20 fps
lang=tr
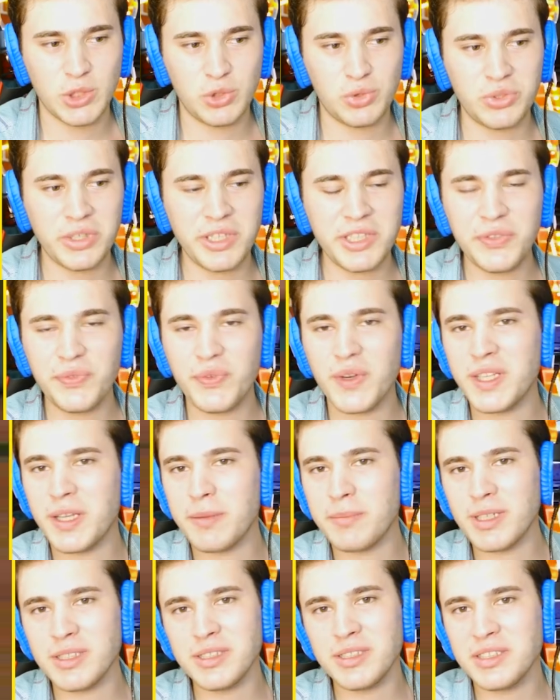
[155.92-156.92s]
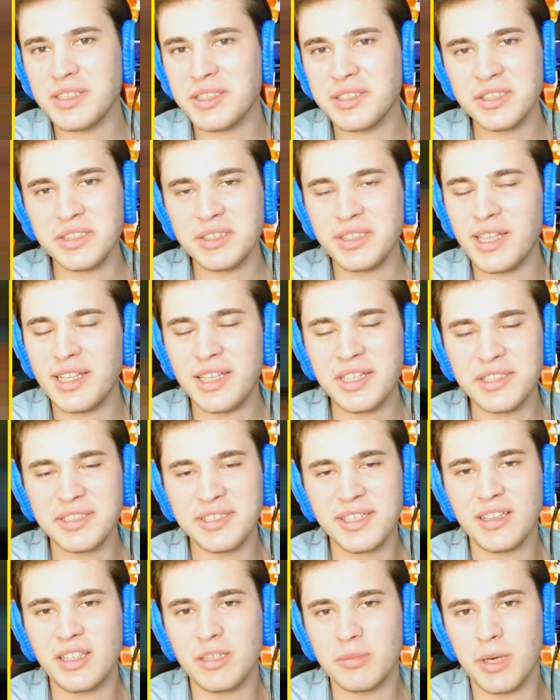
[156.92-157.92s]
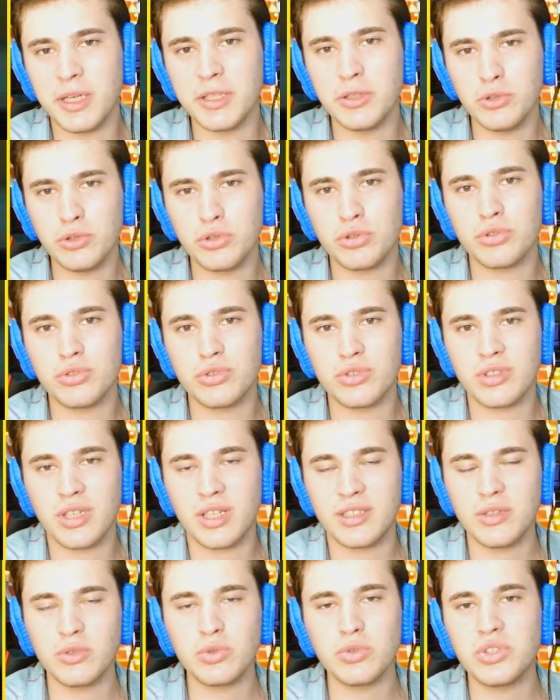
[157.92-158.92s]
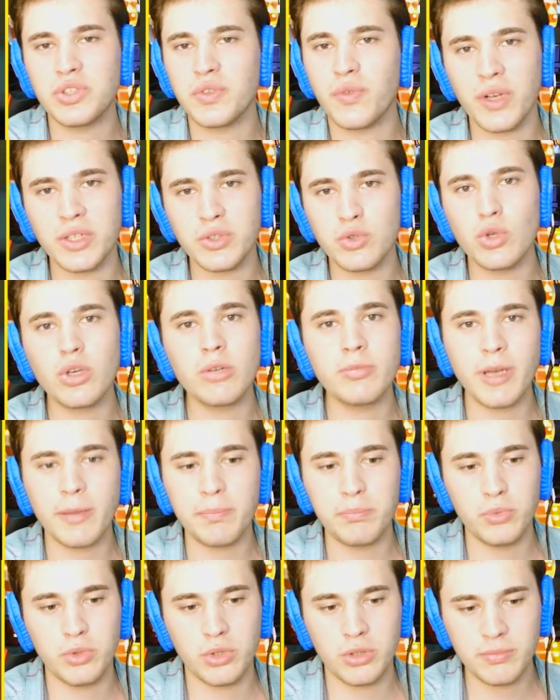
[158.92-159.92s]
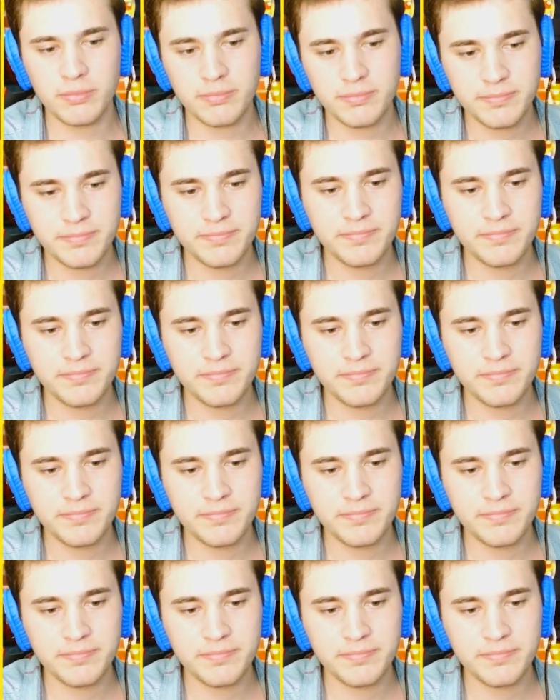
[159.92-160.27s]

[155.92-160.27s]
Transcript: Surat ifademden nasıl, neler hissettiğimi anlıyorsunuz zaten. Onun için fazla yorum yapmıyorum.